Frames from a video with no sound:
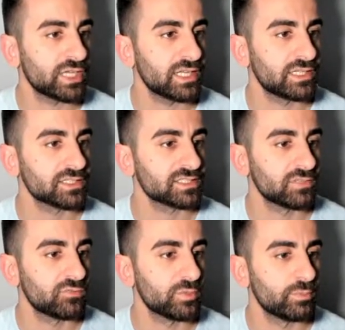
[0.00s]
Allerdings
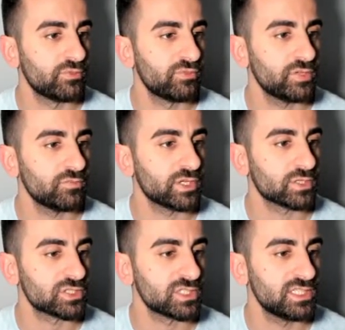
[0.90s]
sind wir, befinden wir
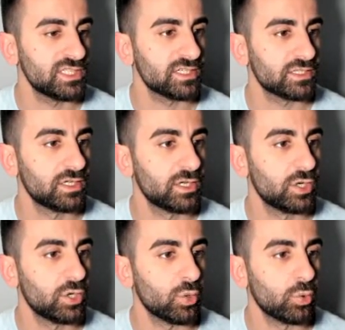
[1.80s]
jetzt hier
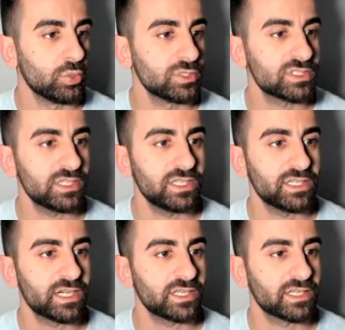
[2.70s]
uns
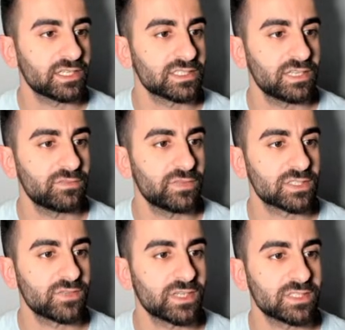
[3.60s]
in einer
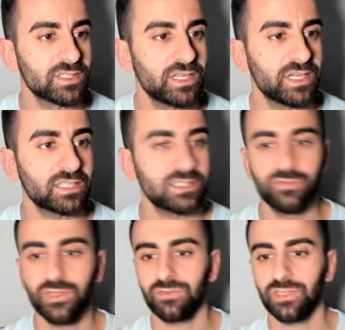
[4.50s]
Seitwärtsphase. Denn
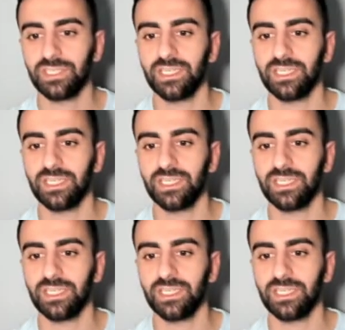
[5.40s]
aktivieren wir hier